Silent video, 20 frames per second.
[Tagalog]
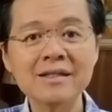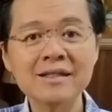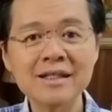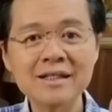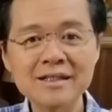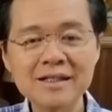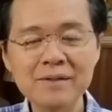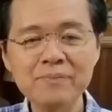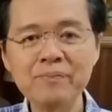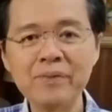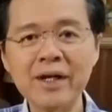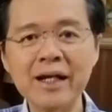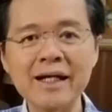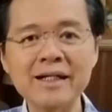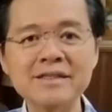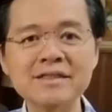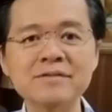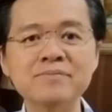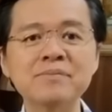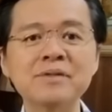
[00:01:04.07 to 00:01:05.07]

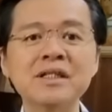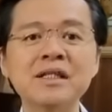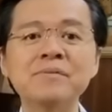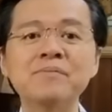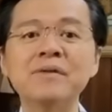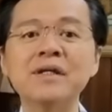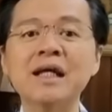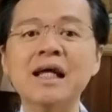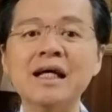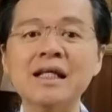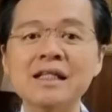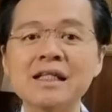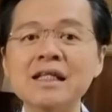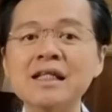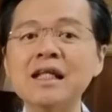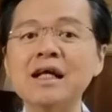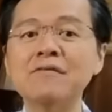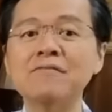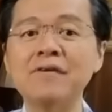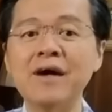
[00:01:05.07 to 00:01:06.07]
nadidepress, binibigyan
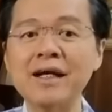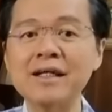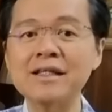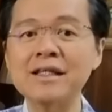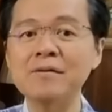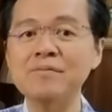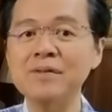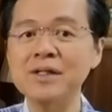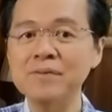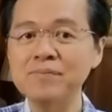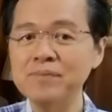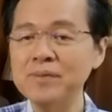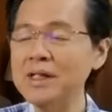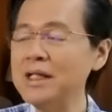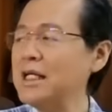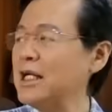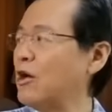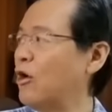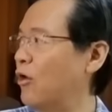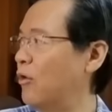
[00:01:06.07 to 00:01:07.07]
din ng vitamin
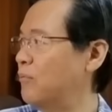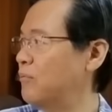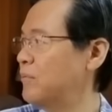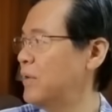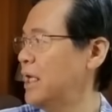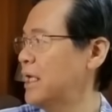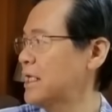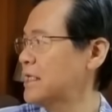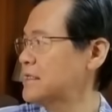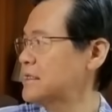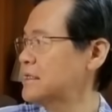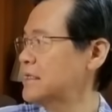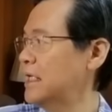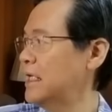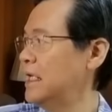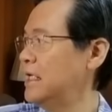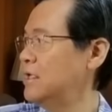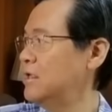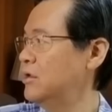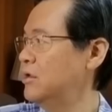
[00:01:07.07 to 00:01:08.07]
B complex.
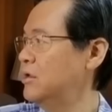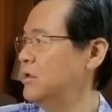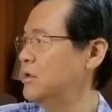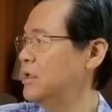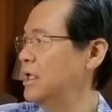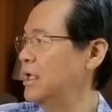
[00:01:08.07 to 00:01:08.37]
Ayan, no?